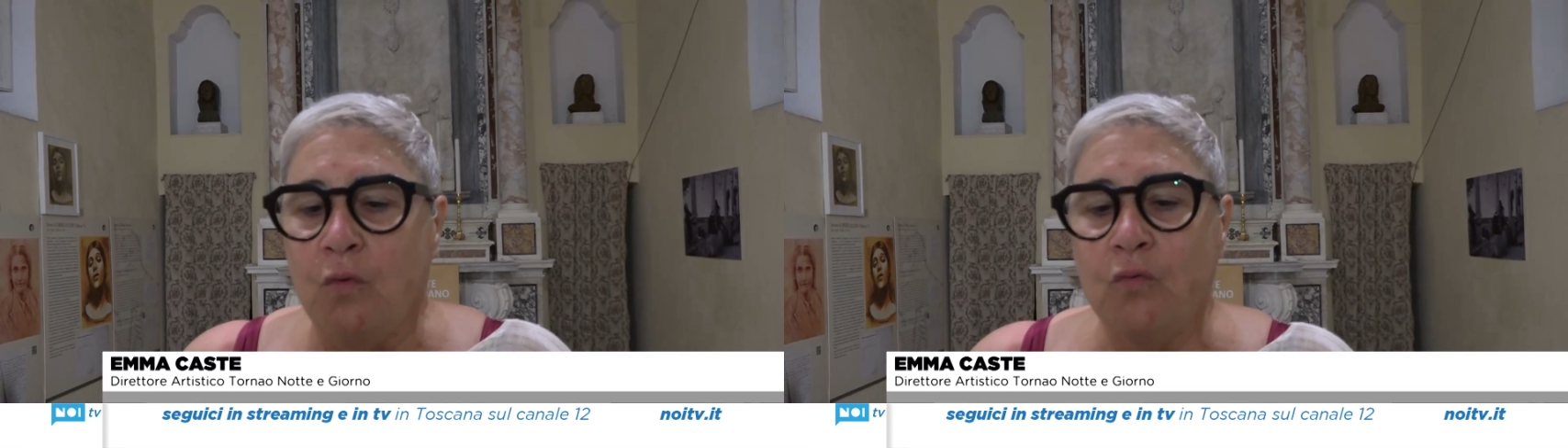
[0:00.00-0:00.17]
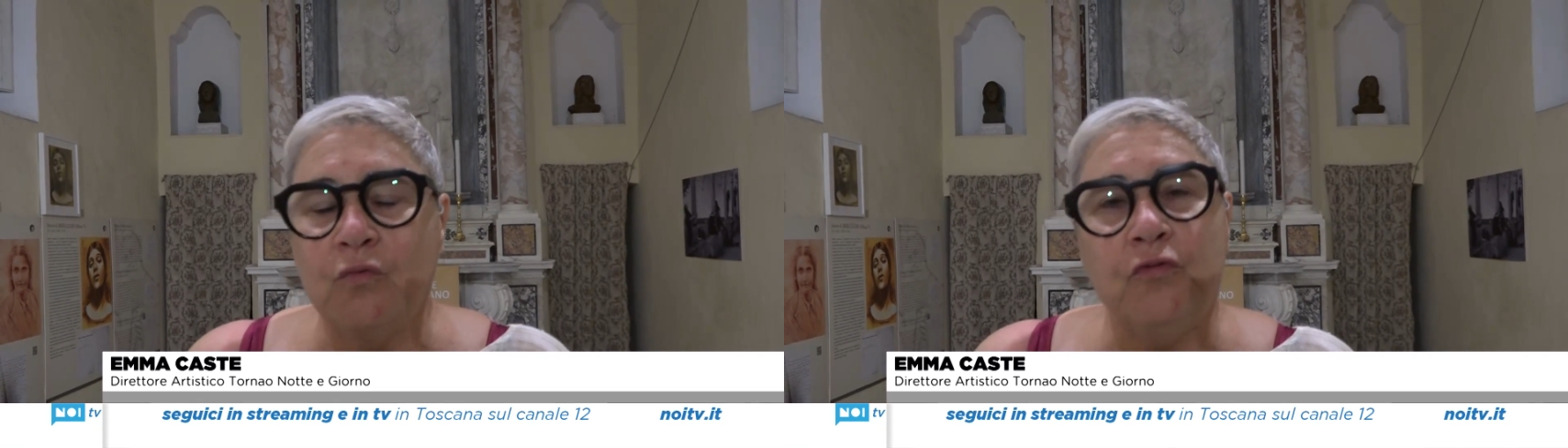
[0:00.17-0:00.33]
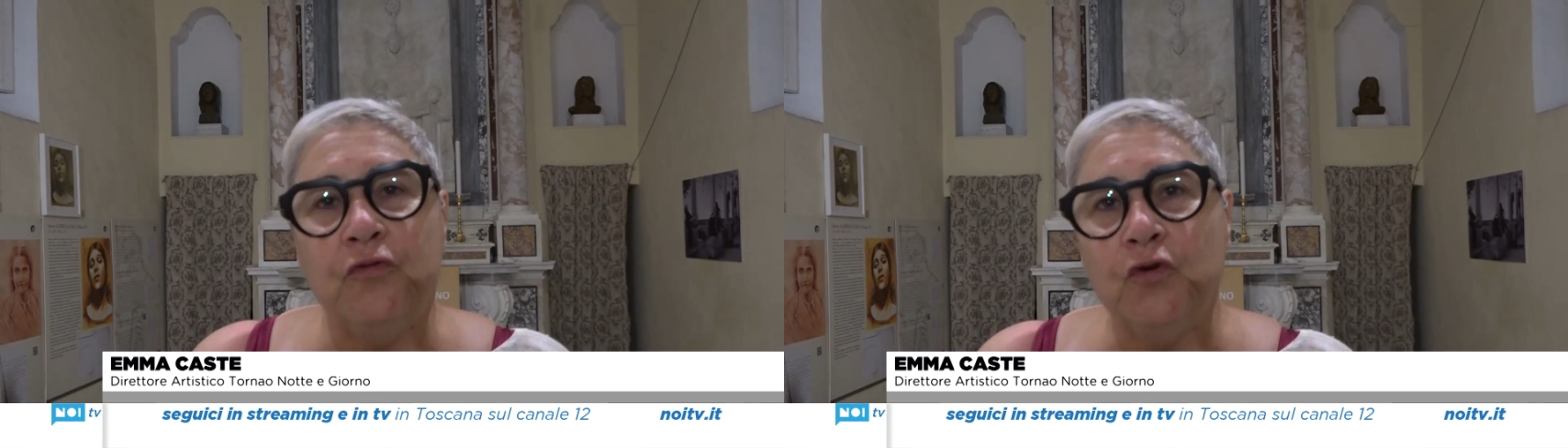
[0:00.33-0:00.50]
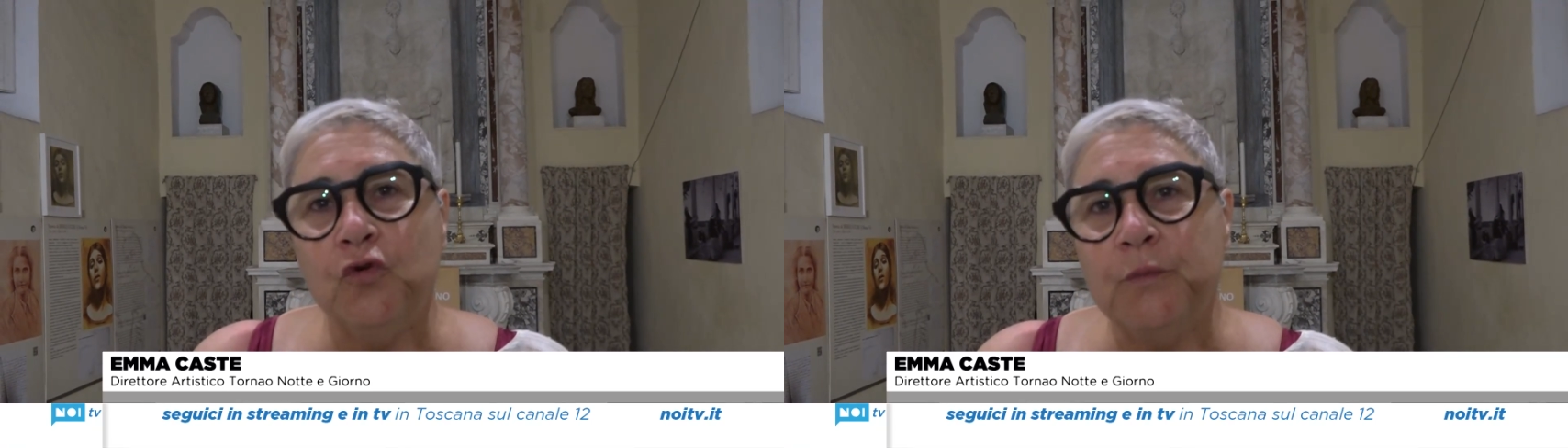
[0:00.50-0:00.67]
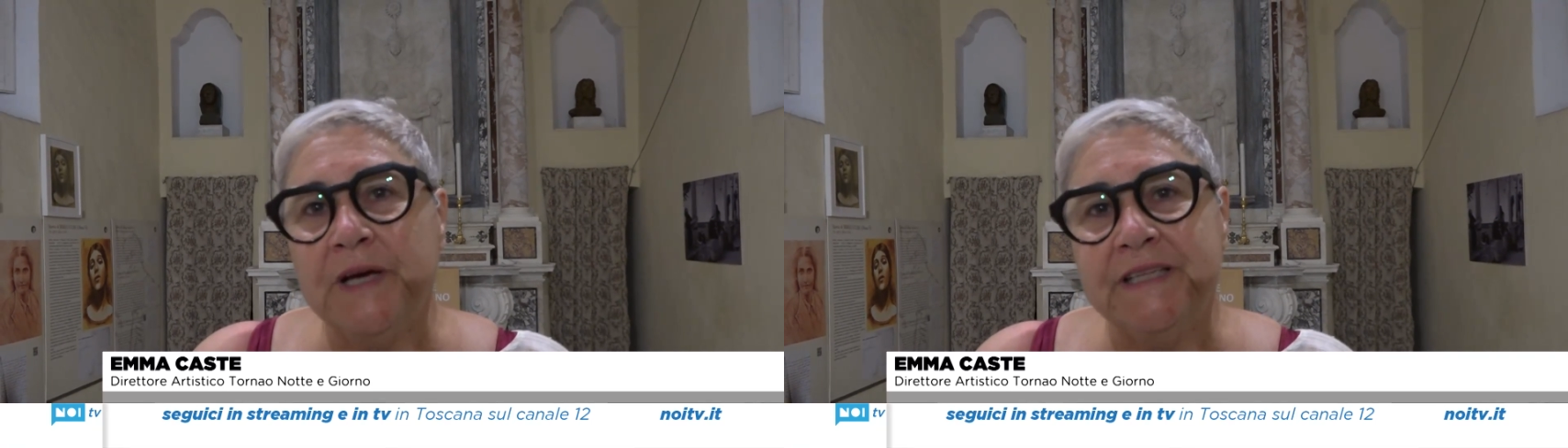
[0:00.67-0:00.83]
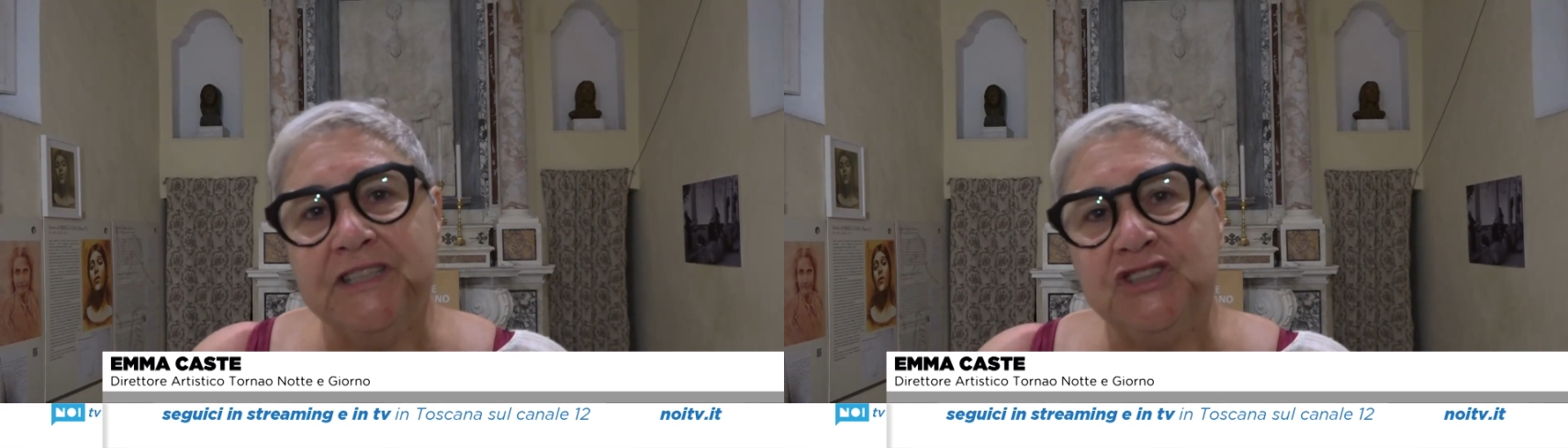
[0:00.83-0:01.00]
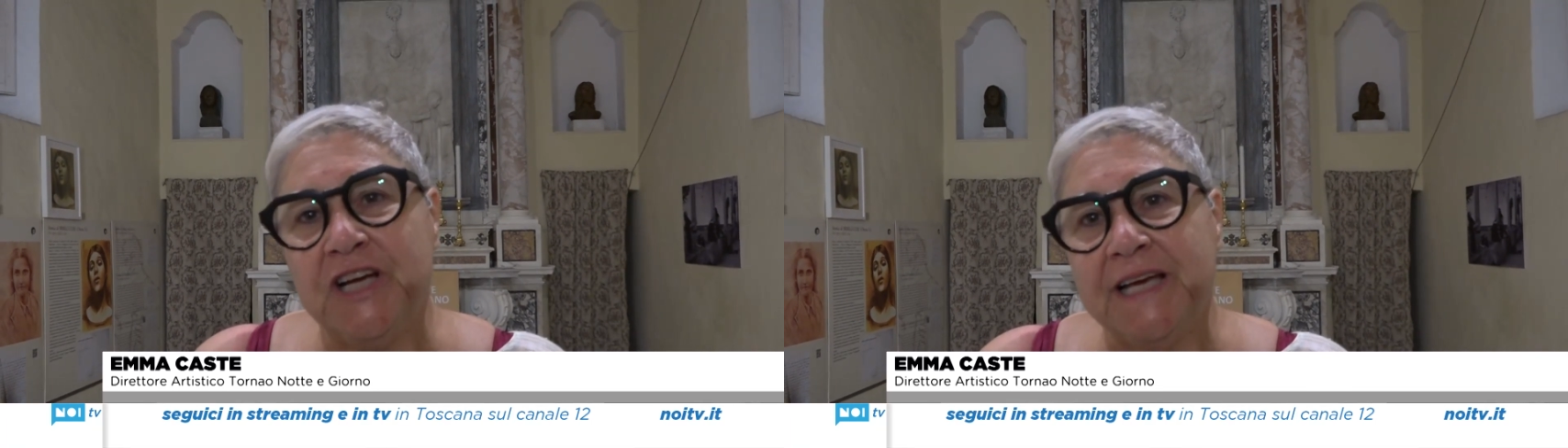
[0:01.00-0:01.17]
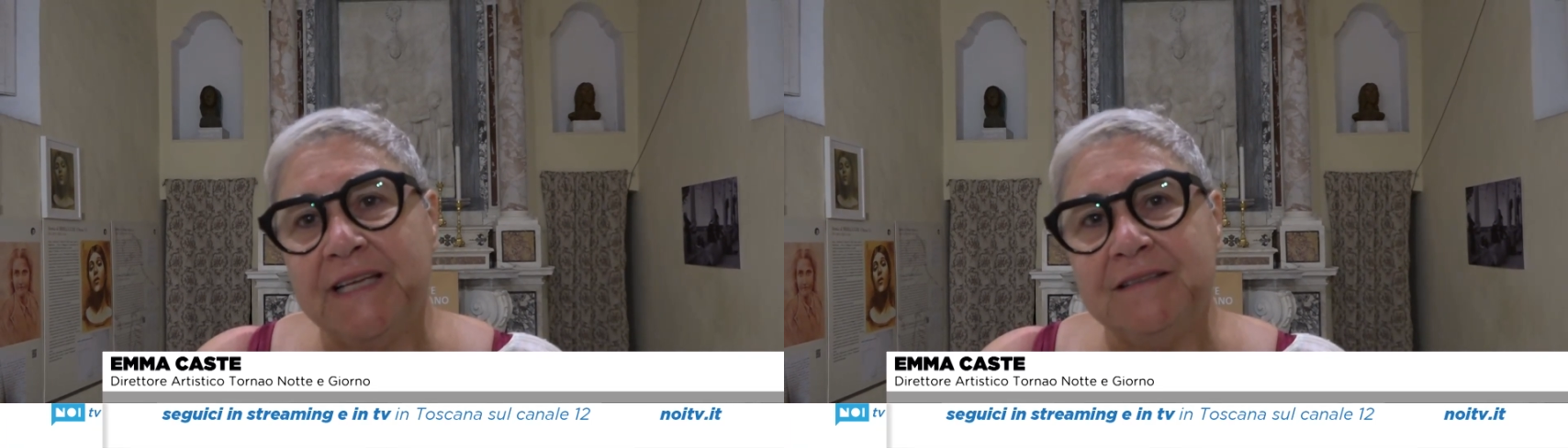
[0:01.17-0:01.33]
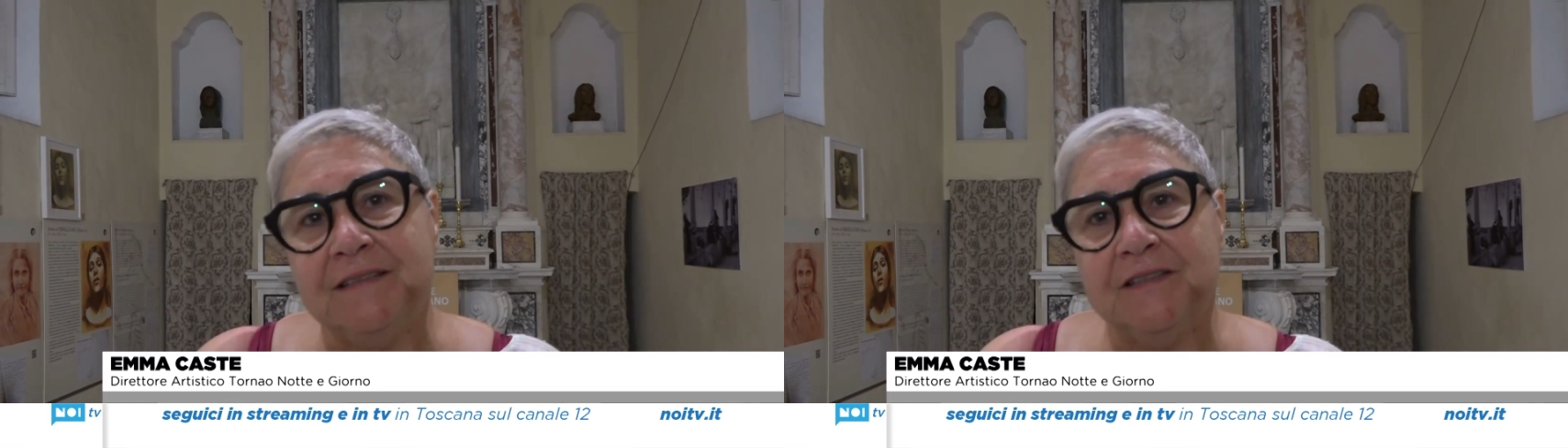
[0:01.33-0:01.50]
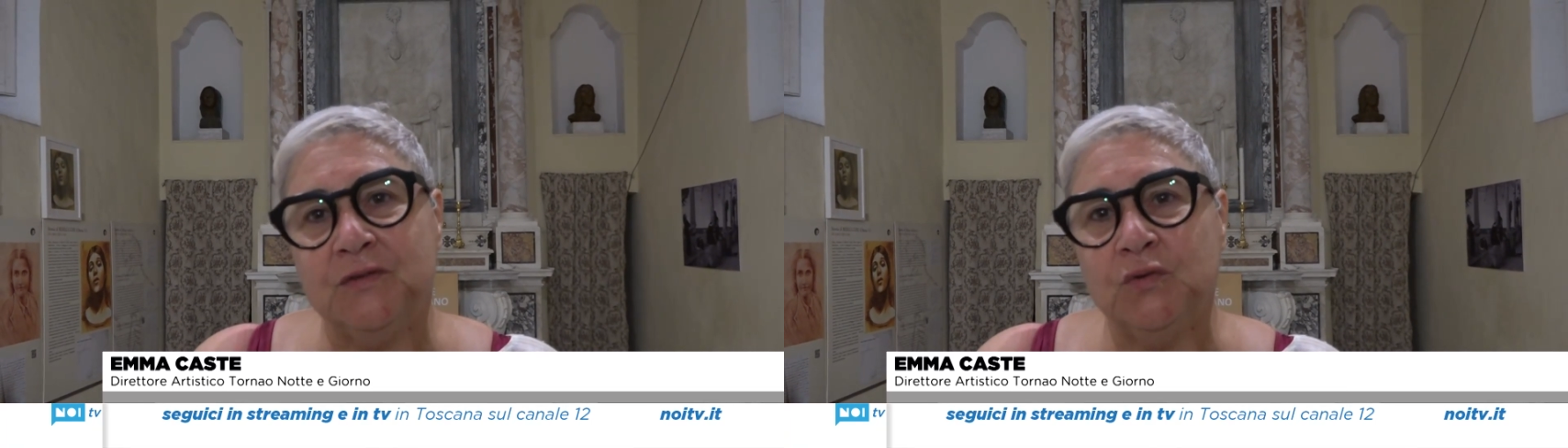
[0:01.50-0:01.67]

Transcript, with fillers: un fiume di gente